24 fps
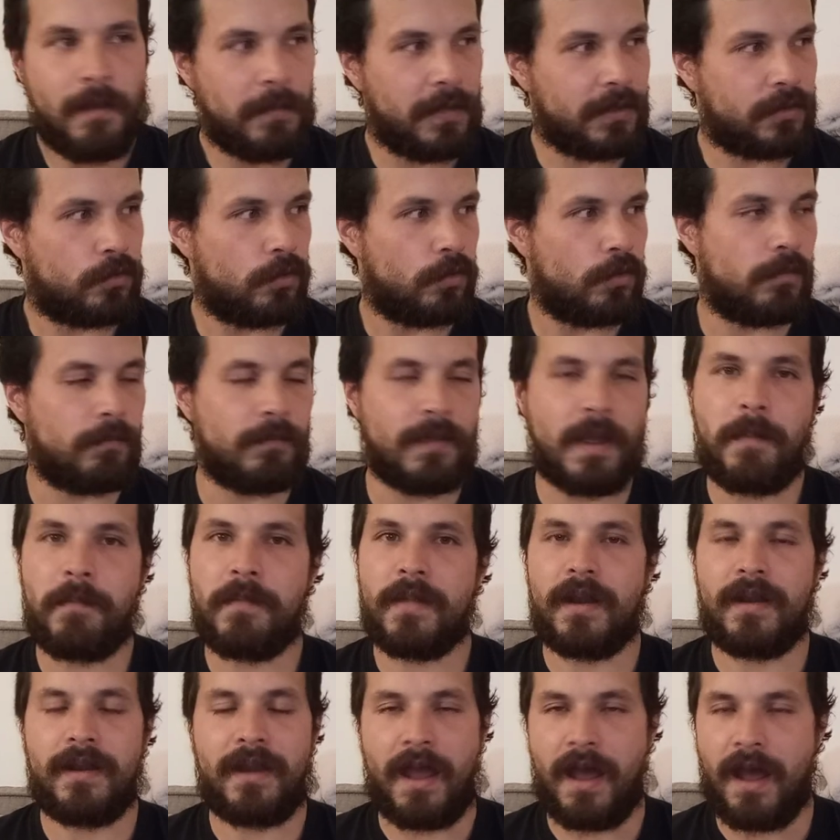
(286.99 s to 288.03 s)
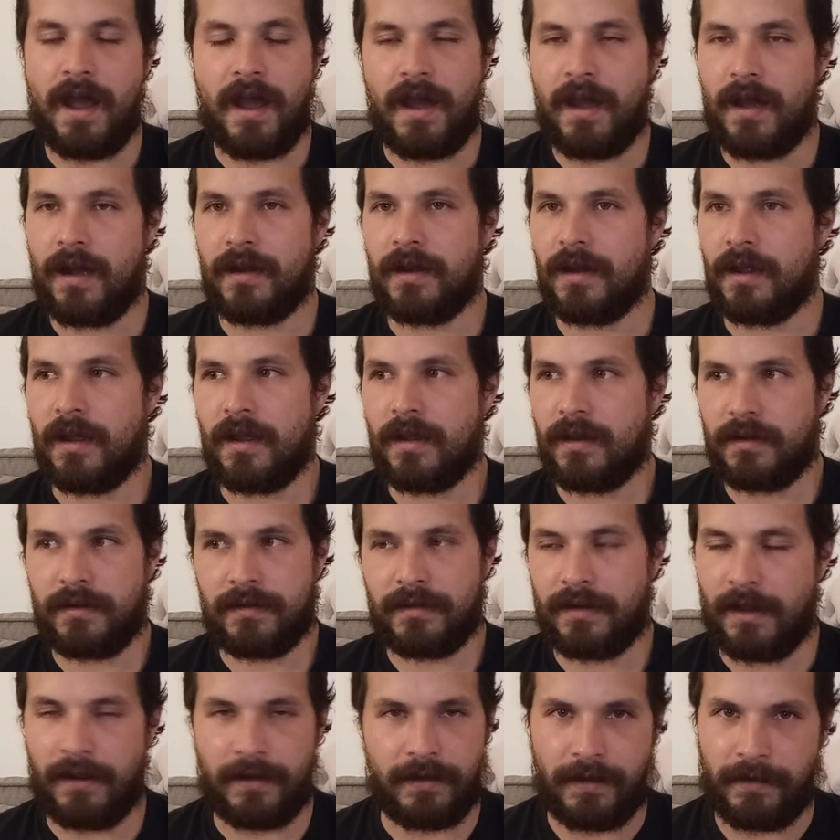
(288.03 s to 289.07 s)
Parce que même la,
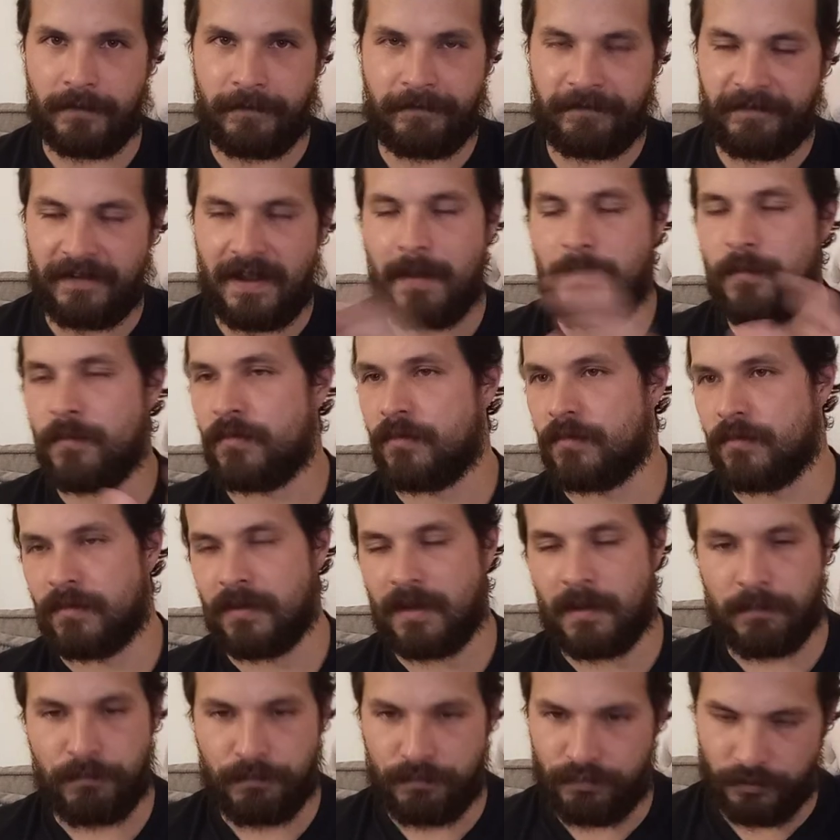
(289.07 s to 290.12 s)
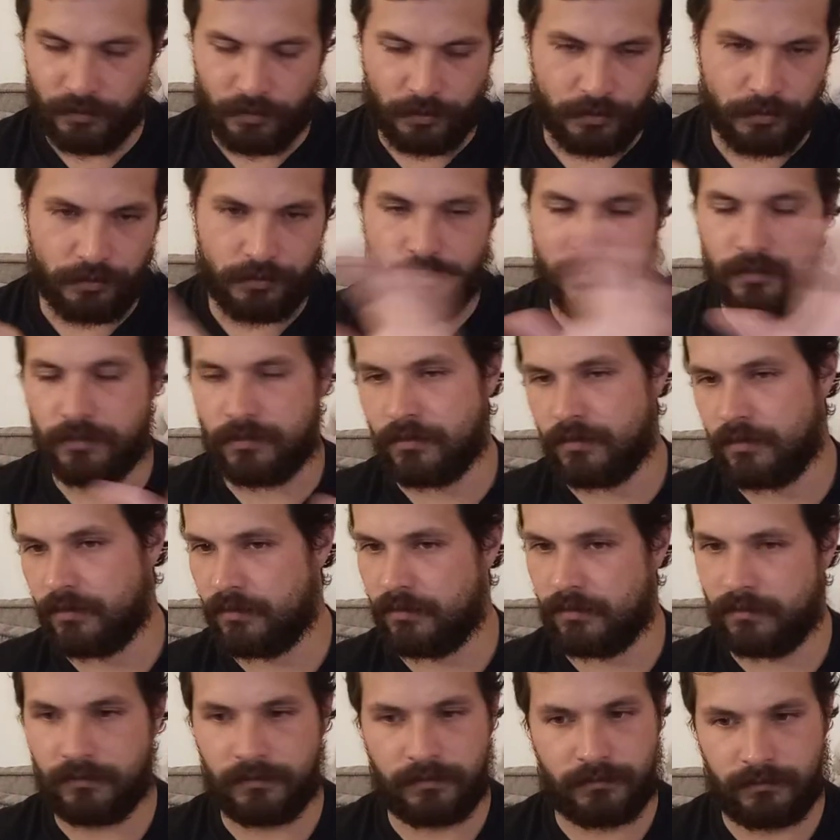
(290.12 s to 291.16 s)
femme la plus
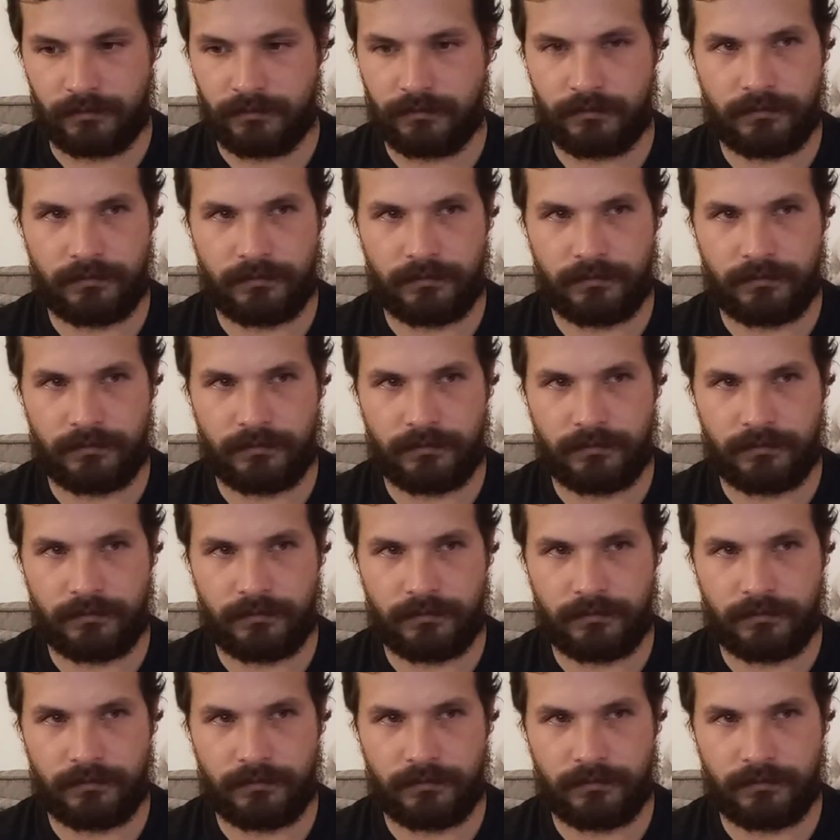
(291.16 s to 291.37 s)
euh,